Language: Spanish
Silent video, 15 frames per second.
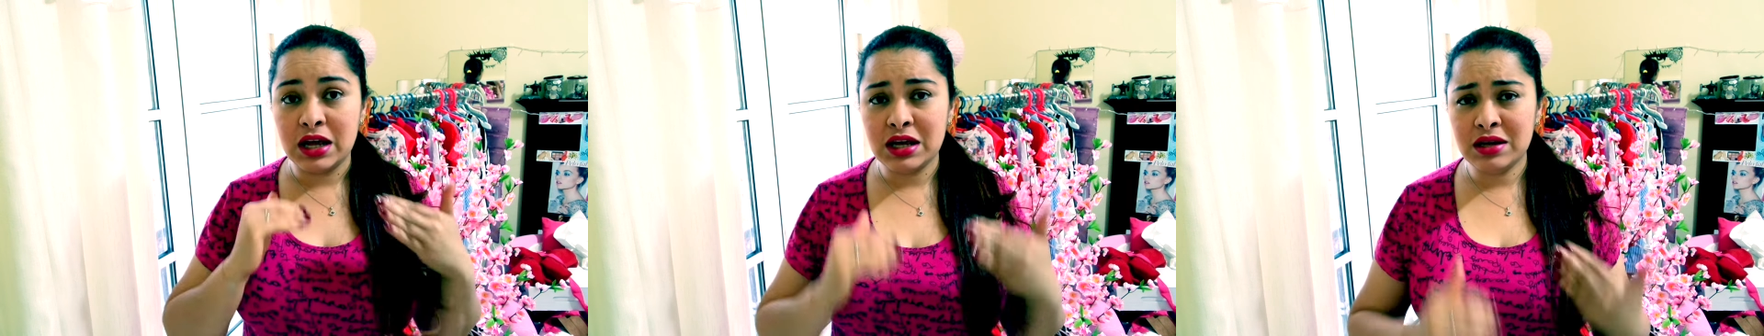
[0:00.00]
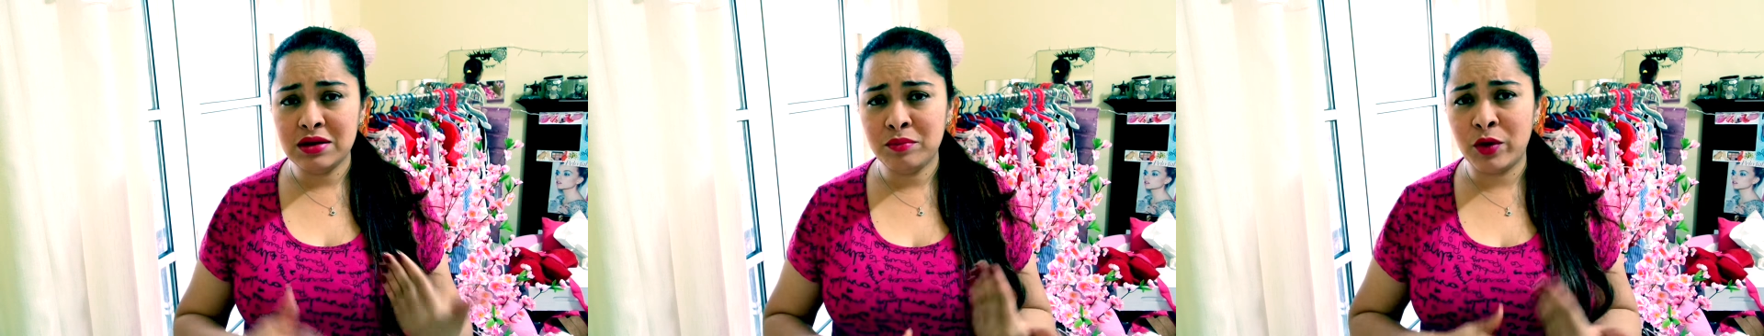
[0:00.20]

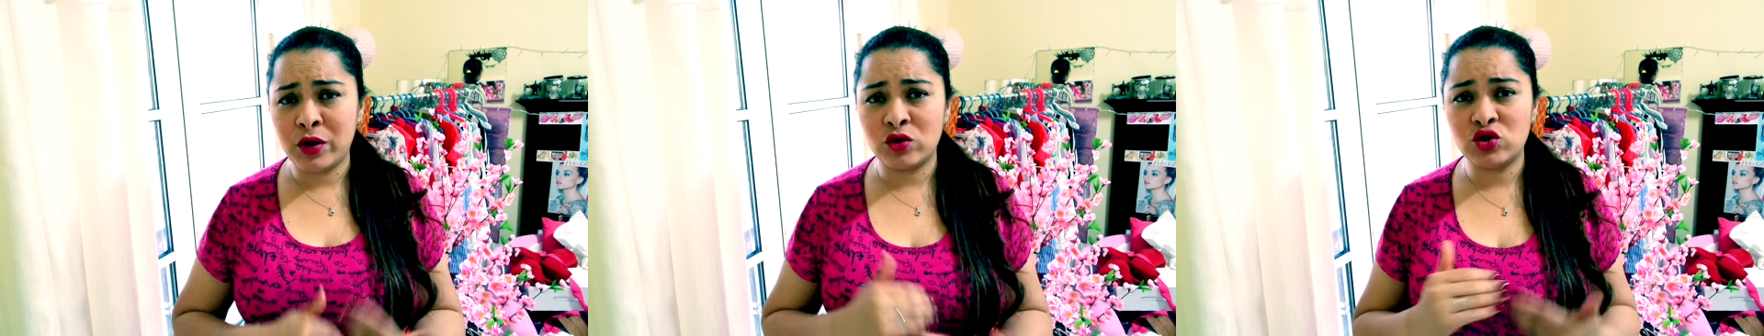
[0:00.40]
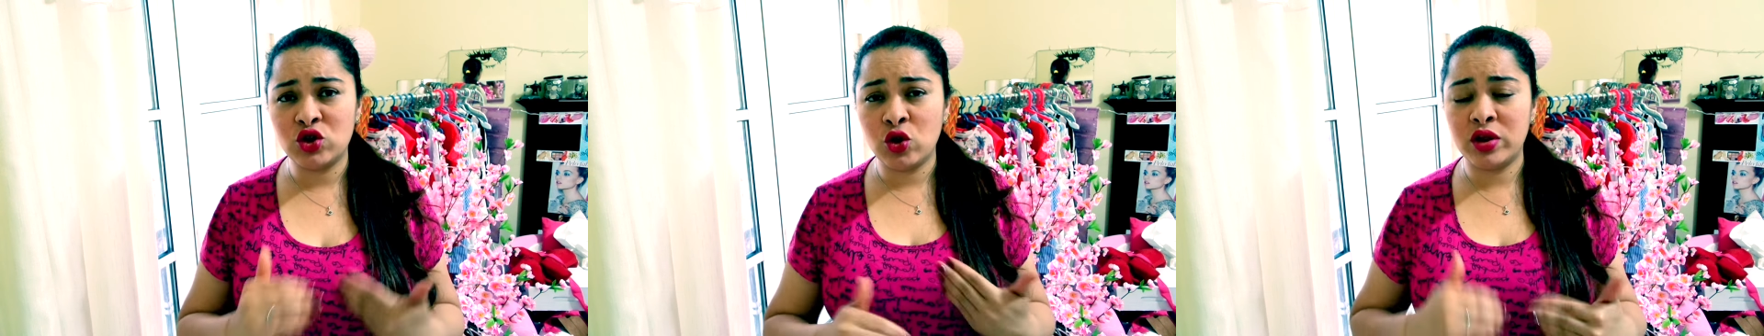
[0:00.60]
Y
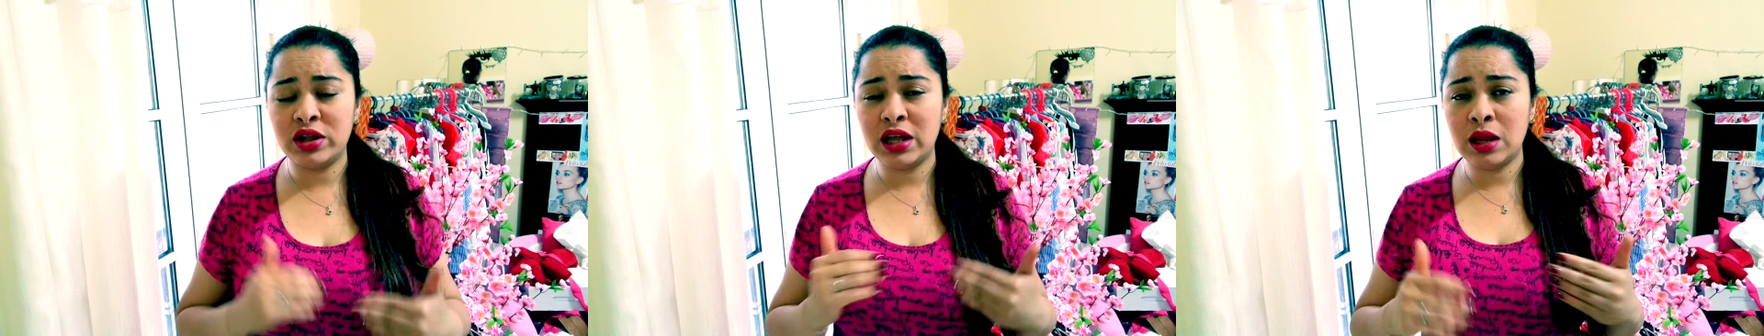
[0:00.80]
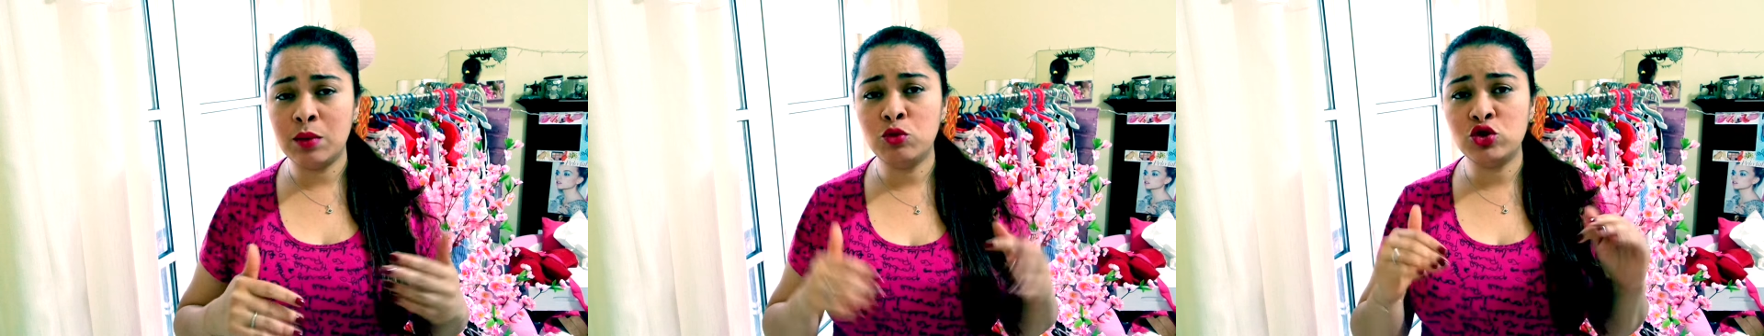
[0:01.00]
bueno, si no
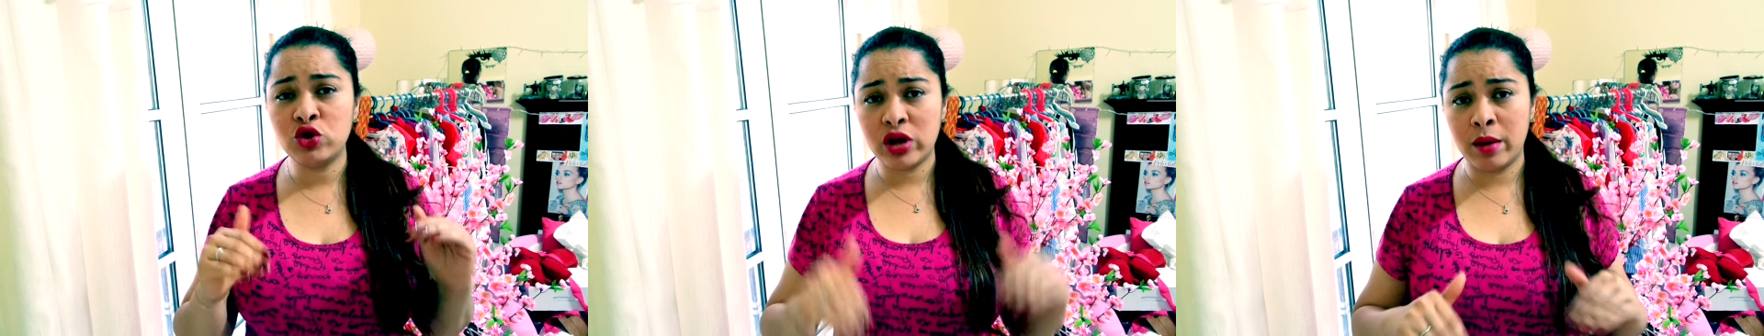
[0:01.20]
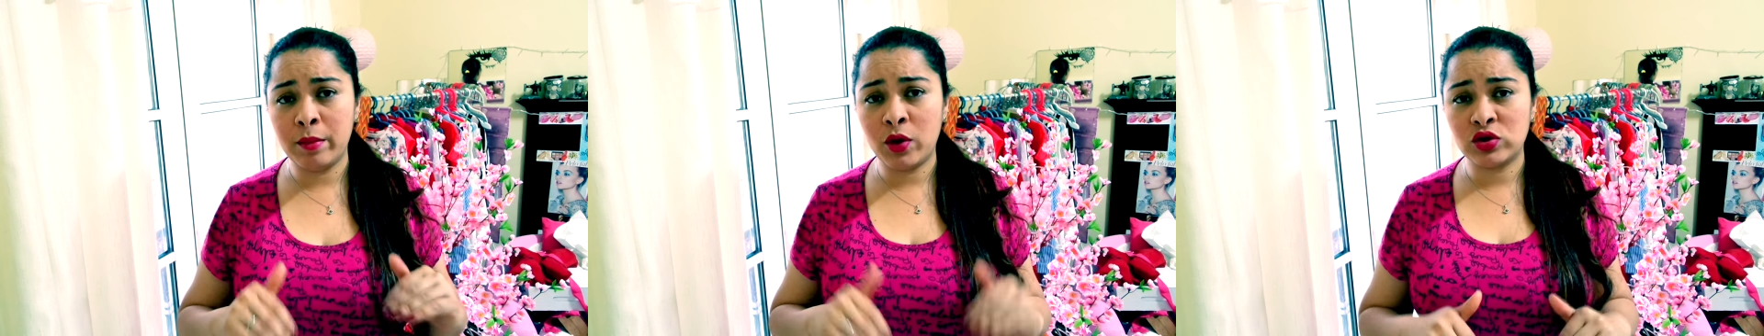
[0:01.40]
entienden
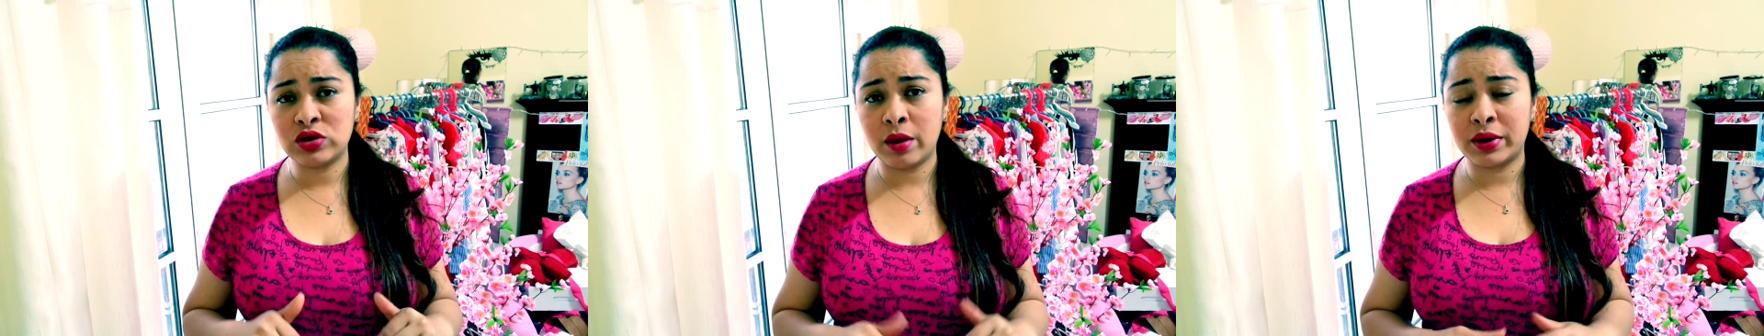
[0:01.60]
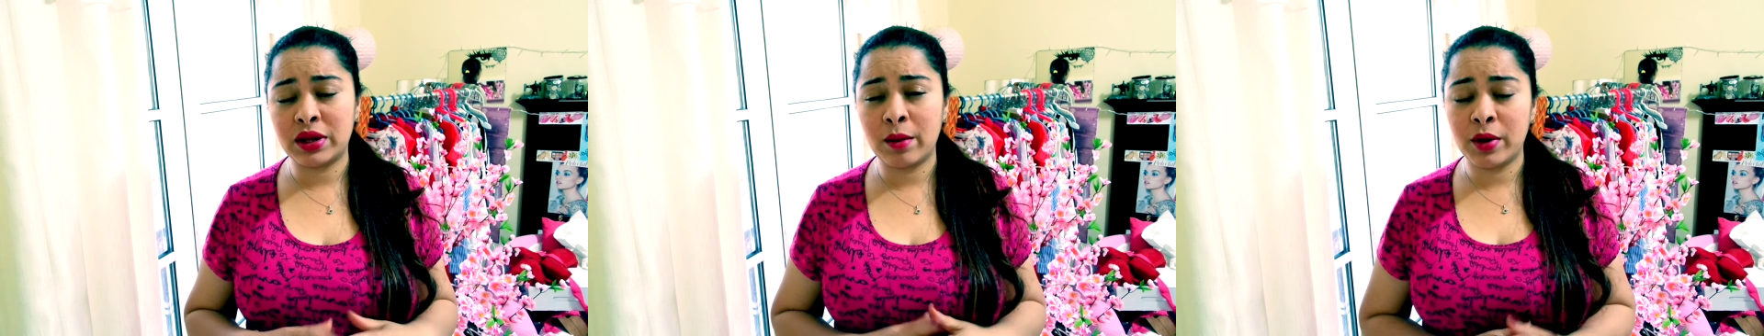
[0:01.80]
mucho, déjenmelo
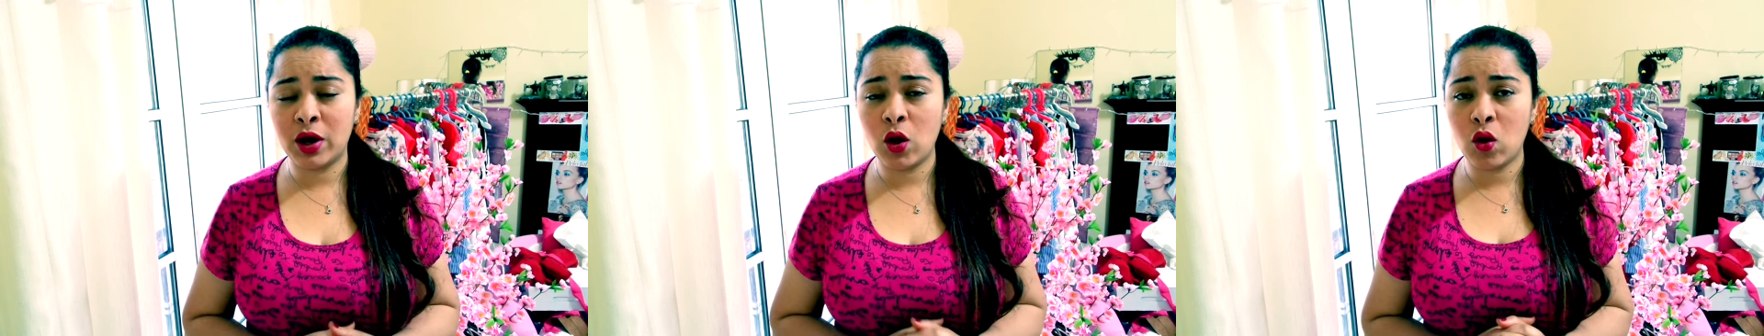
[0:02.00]
saber también